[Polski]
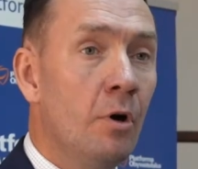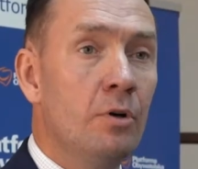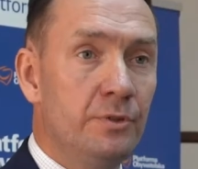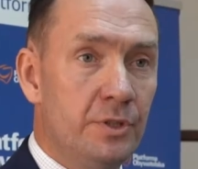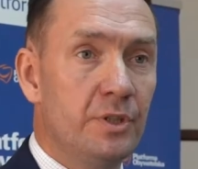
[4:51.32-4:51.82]

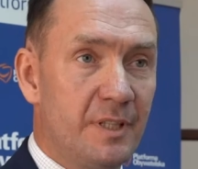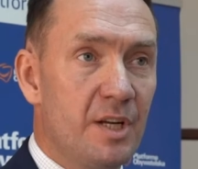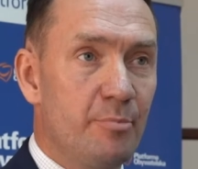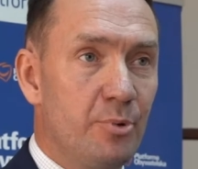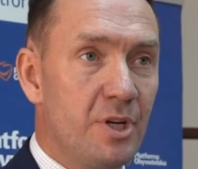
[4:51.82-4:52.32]
ochotniczych
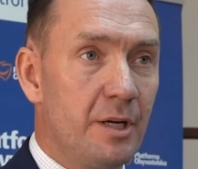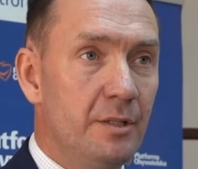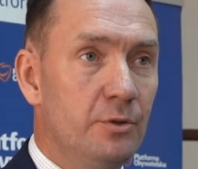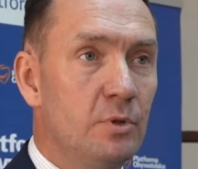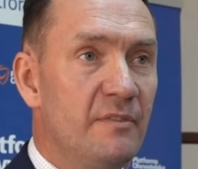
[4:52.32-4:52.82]
straży
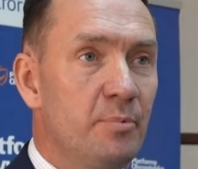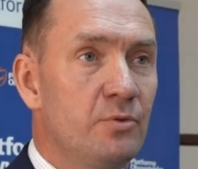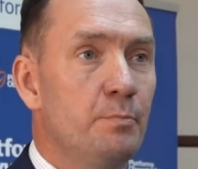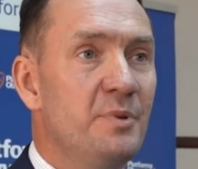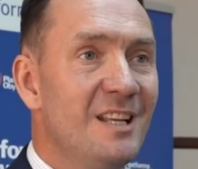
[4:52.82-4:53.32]
pożarnych, które w
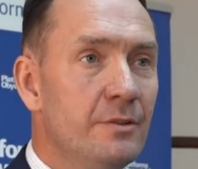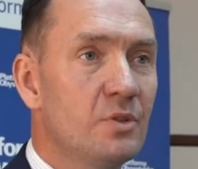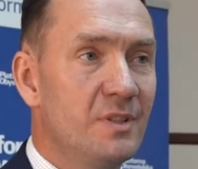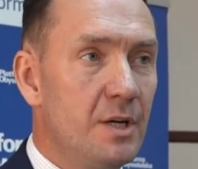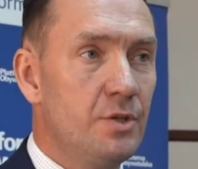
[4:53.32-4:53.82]
sposób
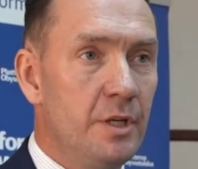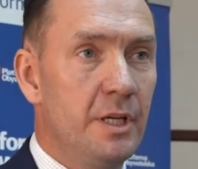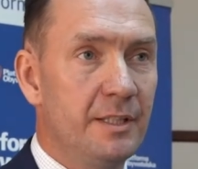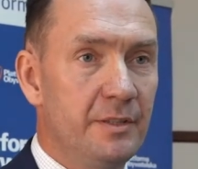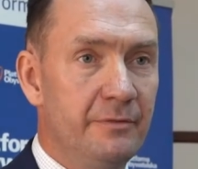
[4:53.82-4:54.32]
jednoznacznie
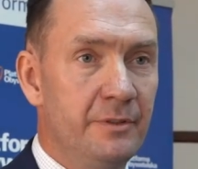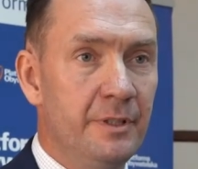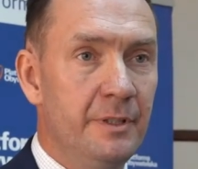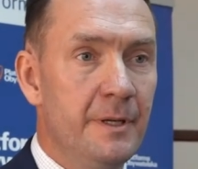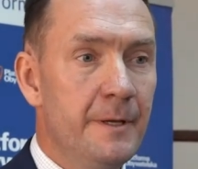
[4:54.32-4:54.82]

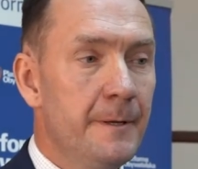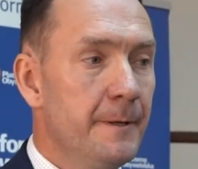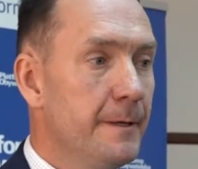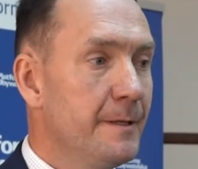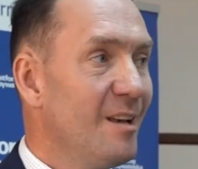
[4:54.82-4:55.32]
negatywny
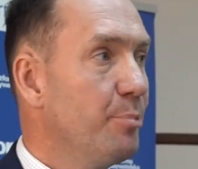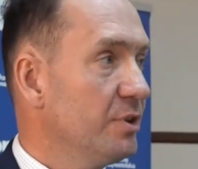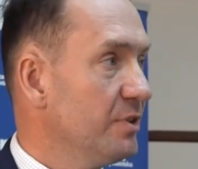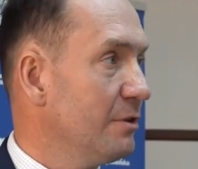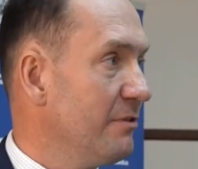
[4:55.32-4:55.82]
e,
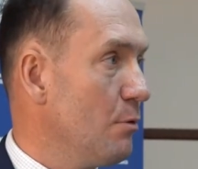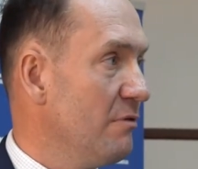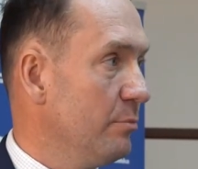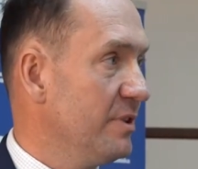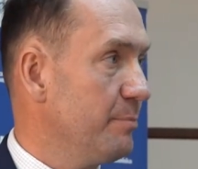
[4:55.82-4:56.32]
zaprotestowały
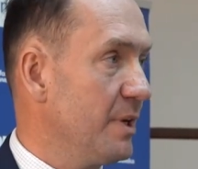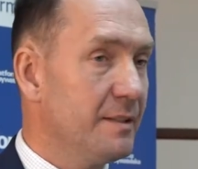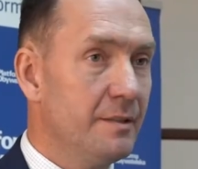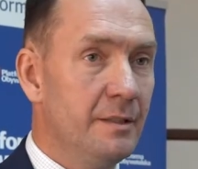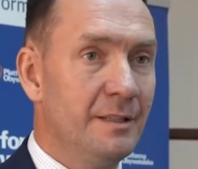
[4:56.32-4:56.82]
wobec
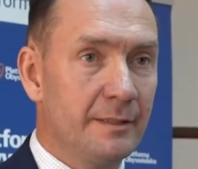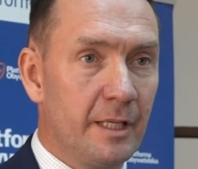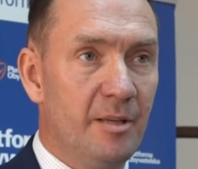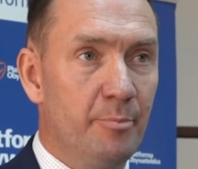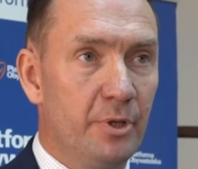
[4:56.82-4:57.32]
pracy nad
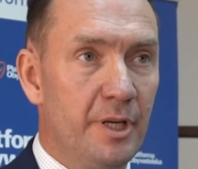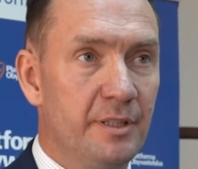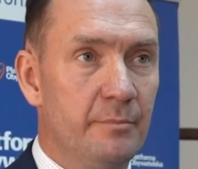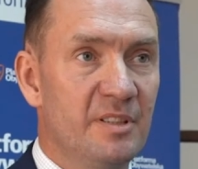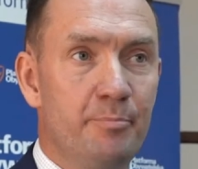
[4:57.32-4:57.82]
takim
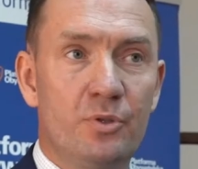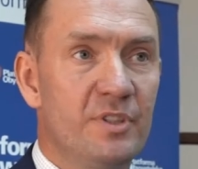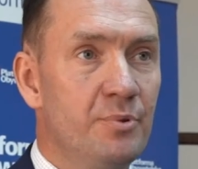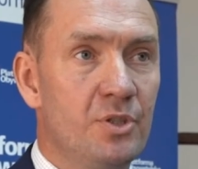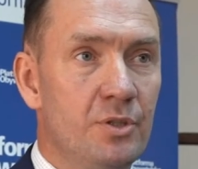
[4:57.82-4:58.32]
projektem. Z
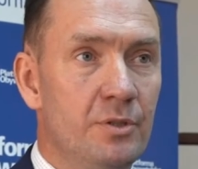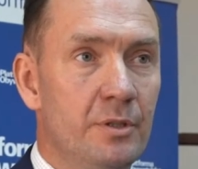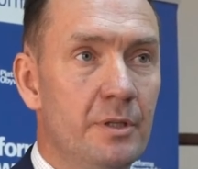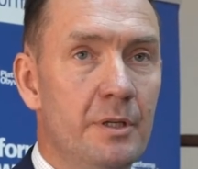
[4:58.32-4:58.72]
prostej przyczyny.